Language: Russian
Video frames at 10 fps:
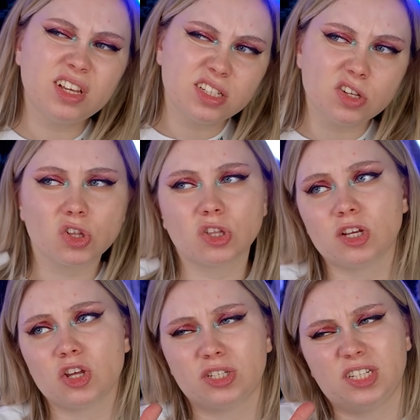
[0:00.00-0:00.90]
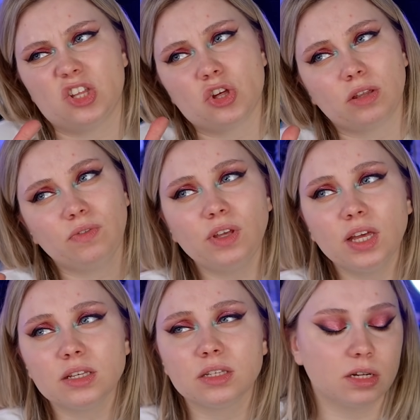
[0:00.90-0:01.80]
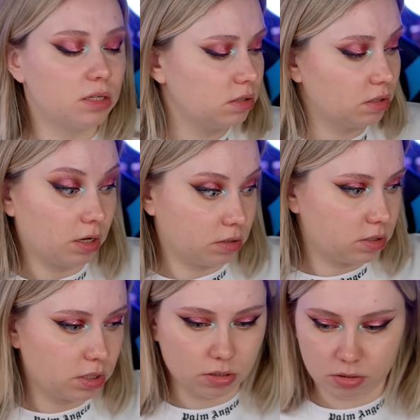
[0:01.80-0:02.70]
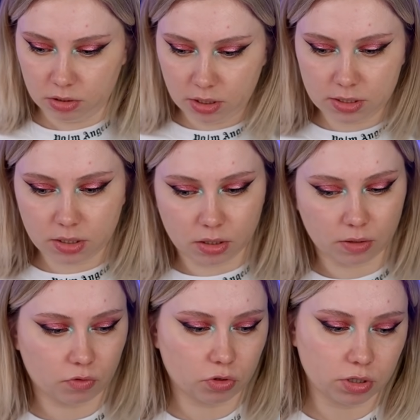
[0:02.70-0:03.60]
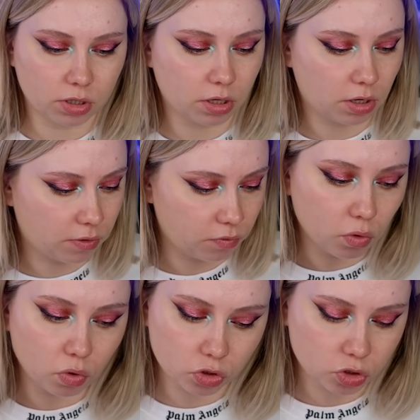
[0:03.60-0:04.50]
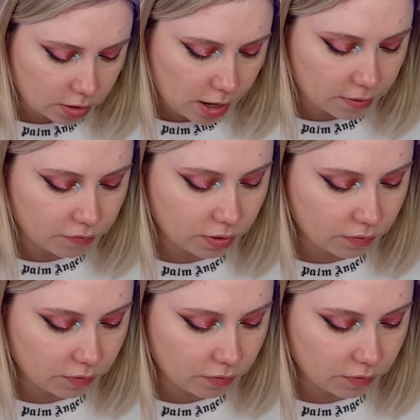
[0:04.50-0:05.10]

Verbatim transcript: 1000, 1200, а, кстати, есть она вроде на ривгош. Так, в